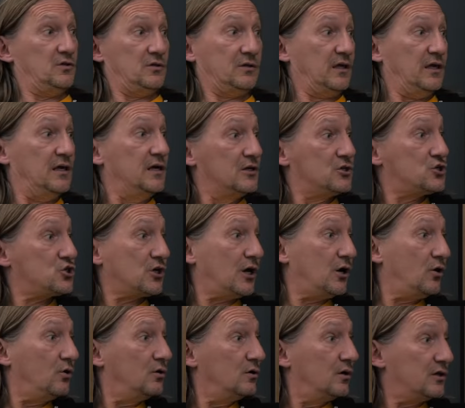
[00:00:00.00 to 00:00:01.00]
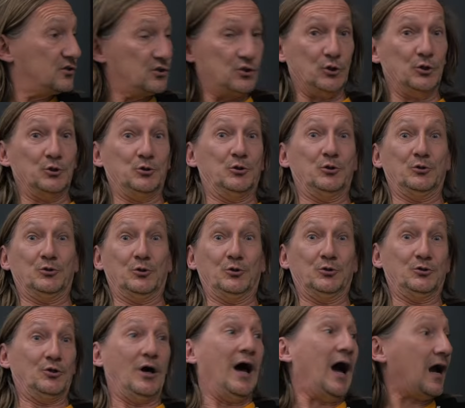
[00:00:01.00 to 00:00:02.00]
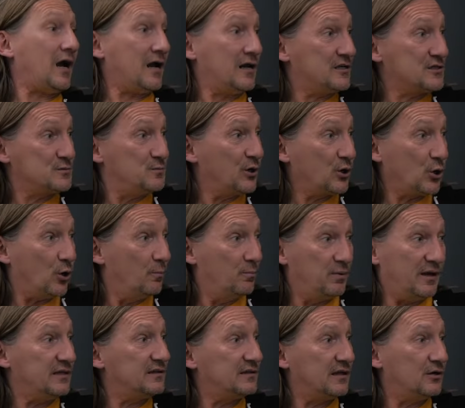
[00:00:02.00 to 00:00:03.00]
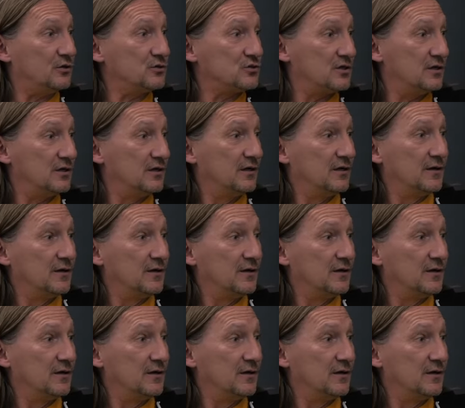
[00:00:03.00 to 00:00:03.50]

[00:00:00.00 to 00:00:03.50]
Gehirnstau. Also da, da, da, da hackelt es mir komplett mhm. aus.